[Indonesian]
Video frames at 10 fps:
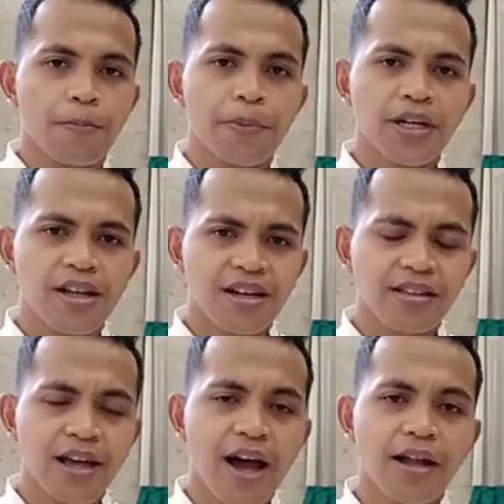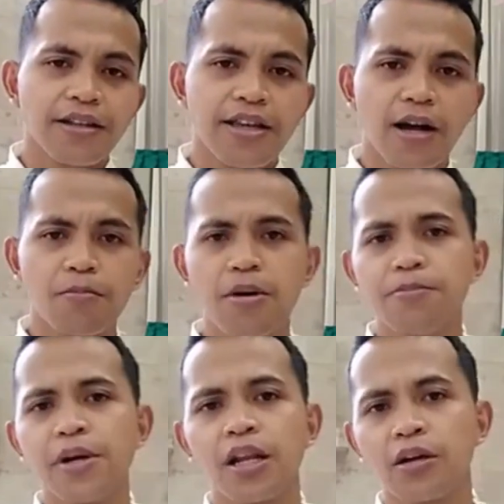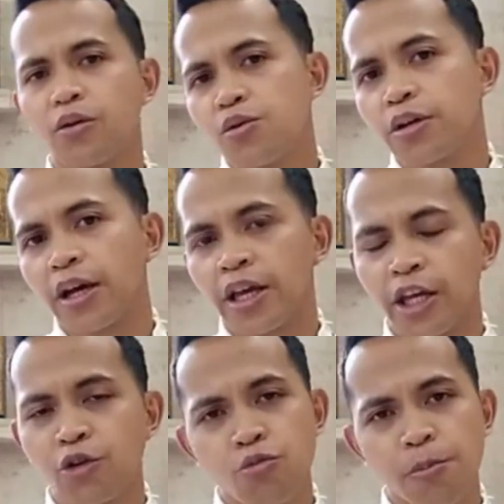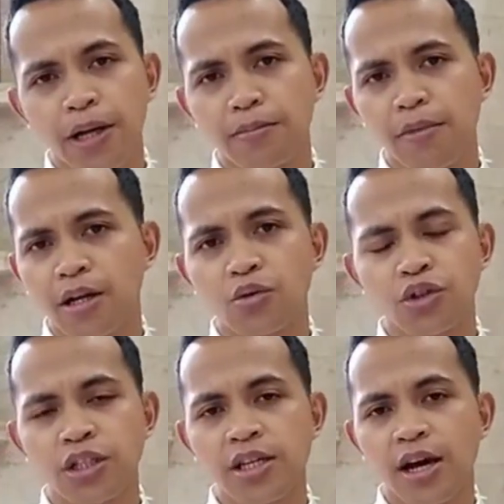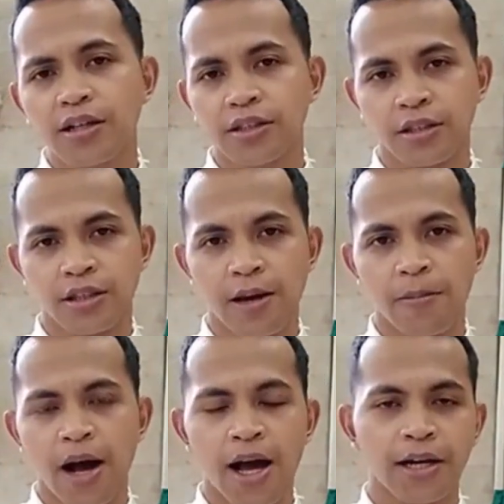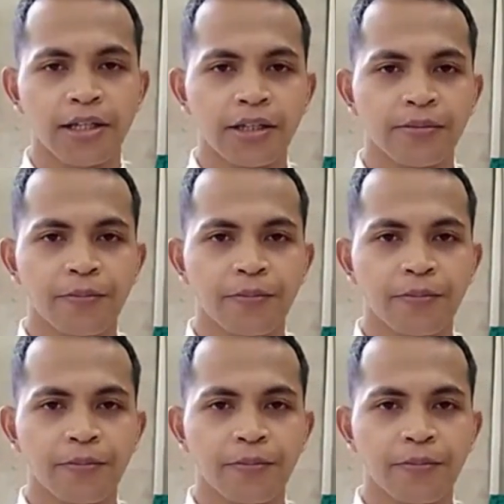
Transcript: Penderitaan yang membelenggu kehidupan manusia setiap hari